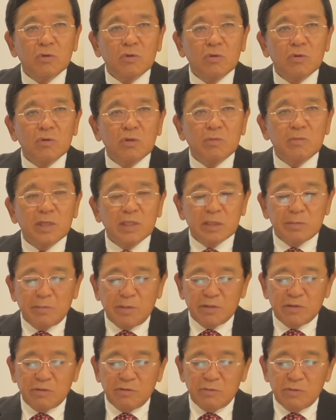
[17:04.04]
今後ます
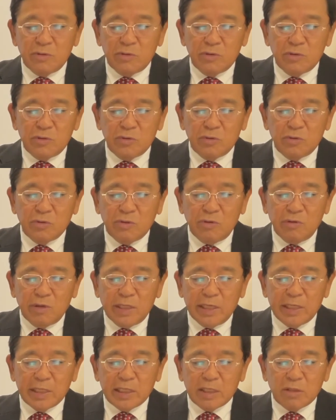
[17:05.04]
ます重要では
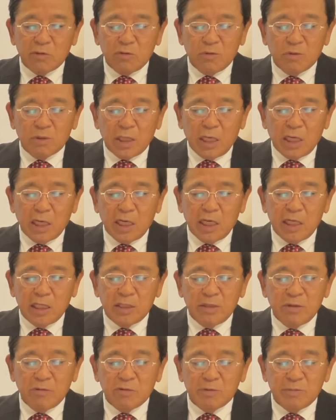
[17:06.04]
ないかと考え
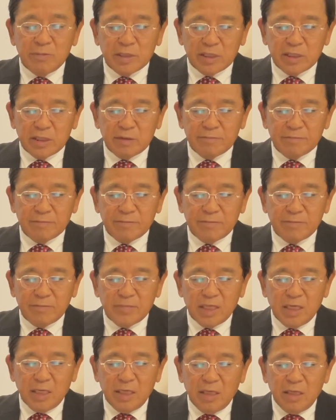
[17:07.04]
ております
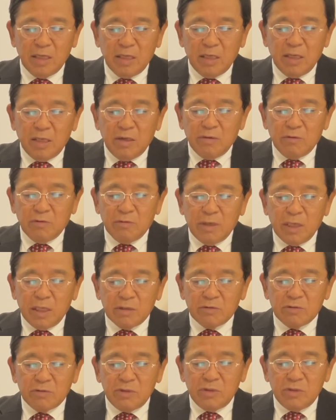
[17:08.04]
我
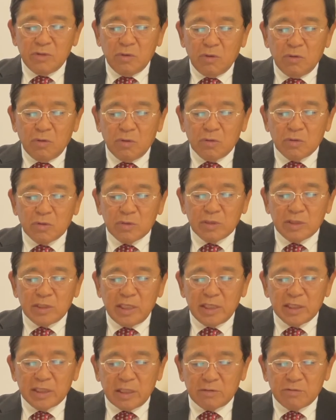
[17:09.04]
が国の
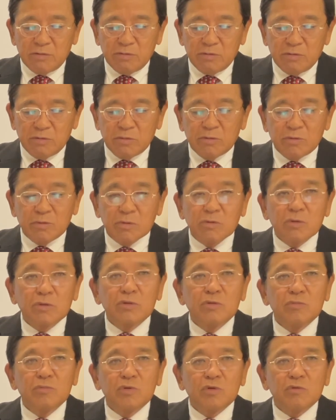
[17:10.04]
政策と
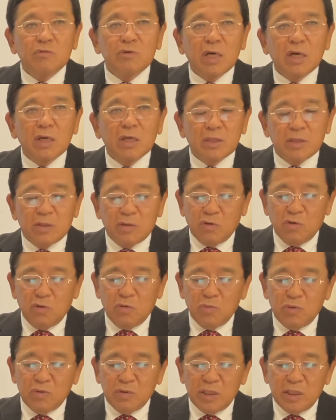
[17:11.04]
いうものは
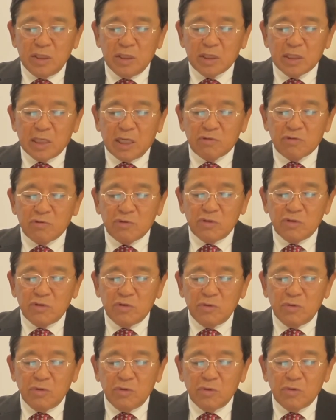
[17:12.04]
主に学習
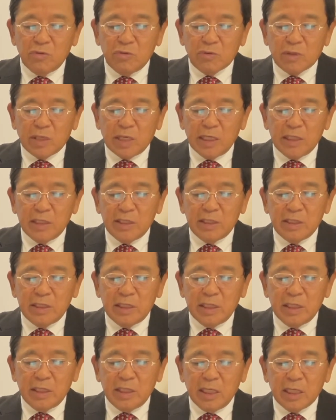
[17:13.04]
指導要領の改
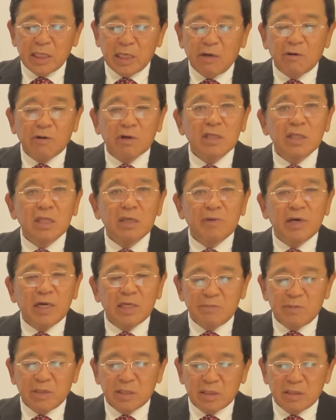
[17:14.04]
定で変わってまい
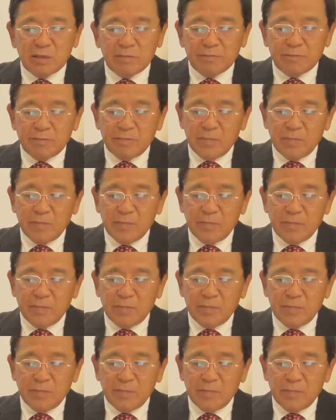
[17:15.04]
ります